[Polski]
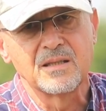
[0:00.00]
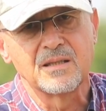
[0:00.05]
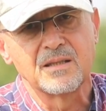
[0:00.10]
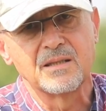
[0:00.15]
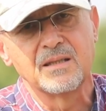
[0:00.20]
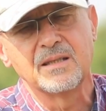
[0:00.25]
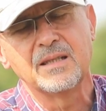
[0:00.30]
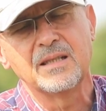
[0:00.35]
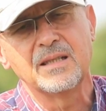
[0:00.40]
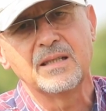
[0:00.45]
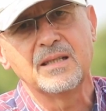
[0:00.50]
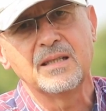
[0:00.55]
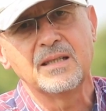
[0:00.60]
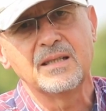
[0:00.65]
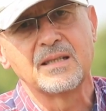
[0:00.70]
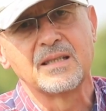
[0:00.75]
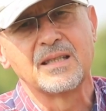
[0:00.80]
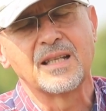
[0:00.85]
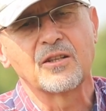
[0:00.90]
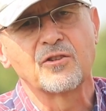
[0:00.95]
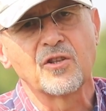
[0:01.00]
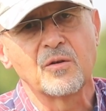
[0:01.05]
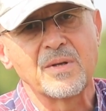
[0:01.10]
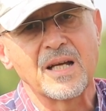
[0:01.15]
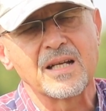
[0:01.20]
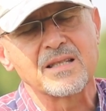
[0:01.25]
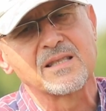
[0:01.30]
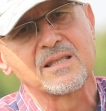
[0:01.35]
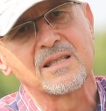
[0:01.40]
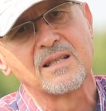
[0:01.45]
yy,
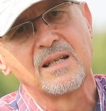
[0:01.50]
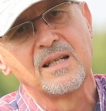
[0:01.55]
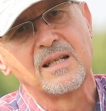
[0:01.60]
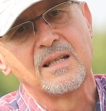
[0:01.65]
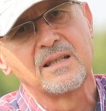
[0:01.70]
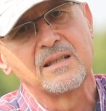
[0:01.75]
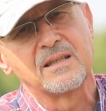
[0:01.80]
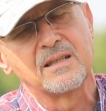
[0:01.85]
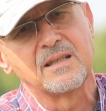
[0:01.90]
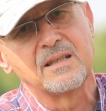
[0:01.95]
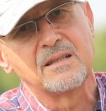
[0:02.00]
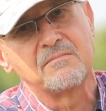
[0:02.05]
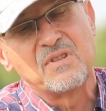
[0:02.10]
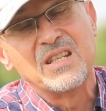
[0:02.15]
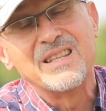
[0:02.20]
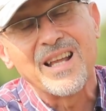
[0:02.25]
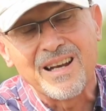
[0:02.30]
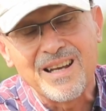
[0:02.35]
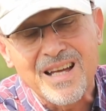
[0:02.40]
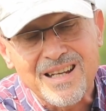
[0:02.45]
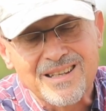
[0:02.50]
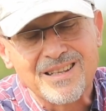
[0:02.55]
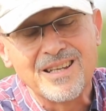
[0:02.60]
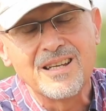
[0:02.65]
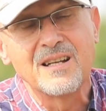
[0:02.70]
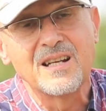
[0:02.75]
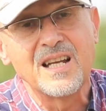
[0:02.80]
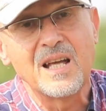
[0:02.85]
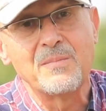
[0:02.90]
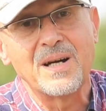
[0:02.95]
natomiast yy, i na
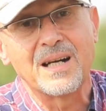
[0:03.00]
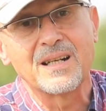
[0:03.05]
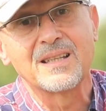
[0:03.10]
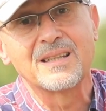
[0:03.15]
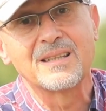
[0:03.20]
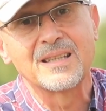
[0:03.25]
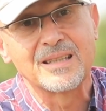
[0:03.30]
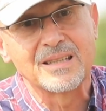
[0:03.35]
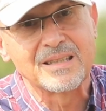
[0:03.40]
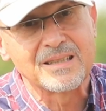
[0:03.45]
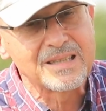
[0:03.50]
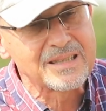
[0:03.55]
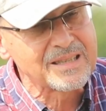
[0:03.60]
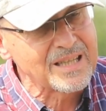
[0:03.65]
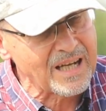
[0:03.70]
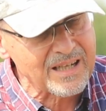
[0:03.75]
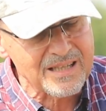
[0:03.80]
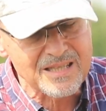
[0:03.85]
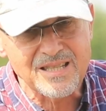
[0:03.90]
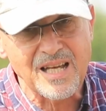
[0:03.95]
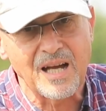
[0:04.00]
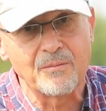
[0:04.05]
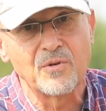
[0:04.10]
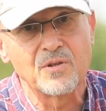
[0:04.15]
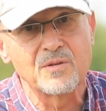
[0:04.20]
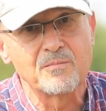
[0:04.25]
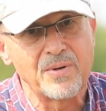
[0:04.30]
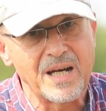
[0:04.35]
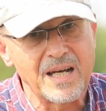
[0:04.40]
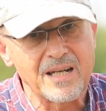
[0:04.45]
lekkich glebach tak
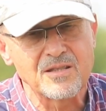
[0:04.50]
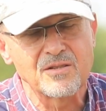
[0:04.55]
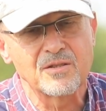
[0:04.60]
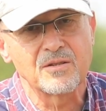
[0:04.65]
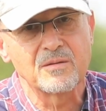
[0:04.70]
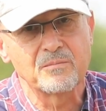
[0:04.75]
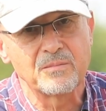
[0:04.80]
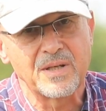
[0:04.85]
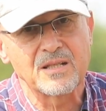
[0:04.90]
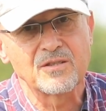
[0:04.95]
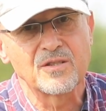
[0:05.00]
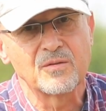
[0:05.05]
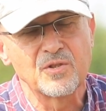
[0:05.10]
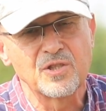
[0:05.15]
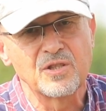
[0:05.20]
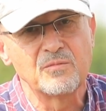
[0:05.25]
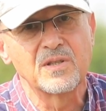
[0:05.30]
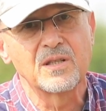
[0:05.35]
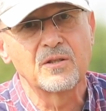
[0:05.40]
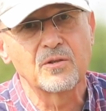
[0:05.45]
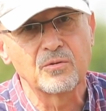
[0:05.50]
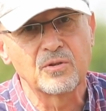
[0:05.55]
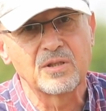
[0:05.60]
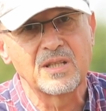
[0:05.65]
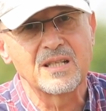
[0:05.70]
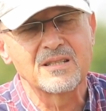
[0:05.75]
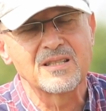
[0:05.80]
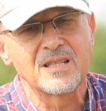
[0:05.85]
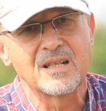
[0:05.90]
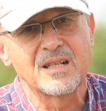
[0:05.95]
samo, bardzo, bardzo musimy
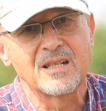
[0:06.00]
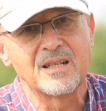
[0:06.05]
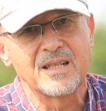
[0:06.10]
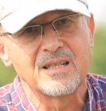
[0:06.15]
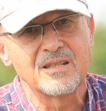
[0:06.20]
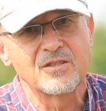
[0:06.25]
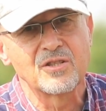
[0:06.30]
krótkie cykle i,